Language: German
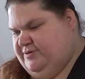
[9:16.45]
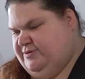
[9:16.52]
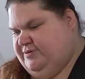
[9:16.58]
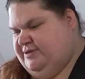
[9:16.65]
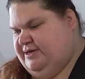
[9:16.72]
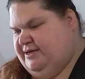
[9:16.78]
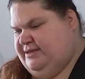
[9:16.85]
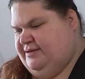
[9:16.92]

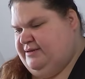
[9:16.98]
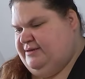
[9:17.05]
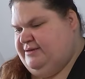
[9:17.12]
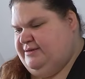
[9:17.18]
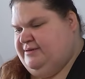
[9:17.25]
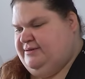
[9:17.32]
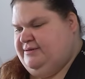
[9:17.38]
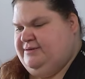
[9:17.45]
und dann
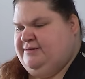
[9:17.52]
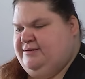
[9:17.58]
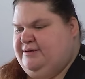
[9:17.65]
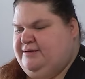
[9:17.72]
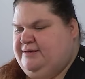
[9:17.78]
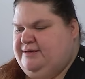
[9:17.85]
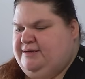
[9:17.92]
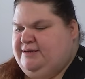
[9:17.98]

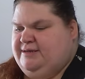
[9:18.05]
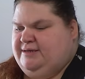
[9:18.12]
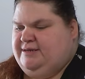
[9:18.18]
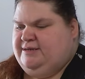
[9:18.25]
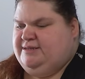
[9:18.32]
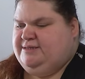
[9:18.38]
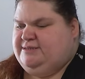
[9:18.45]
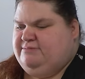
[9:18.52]

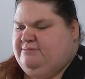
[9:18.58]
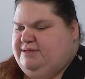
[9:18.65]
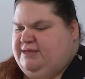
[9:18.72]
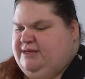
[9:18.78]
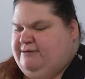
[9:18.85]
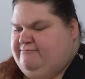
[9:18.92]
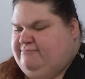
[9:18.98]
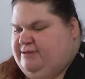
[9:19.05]
ziehen wir dir
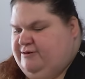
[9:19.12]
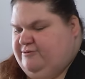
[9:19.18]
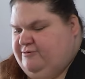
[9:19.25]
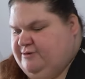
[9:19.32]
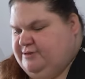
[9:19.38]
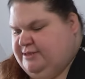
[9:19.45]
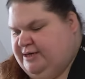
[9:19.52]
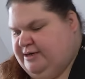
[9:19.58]
eben die
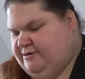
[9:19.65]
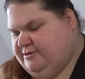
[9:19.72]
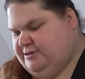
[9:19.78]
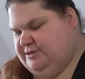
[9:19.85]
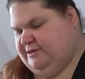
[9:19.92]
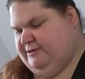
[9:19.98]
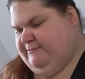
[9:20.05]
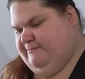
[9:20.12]
Hose
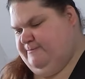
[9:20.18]
aus.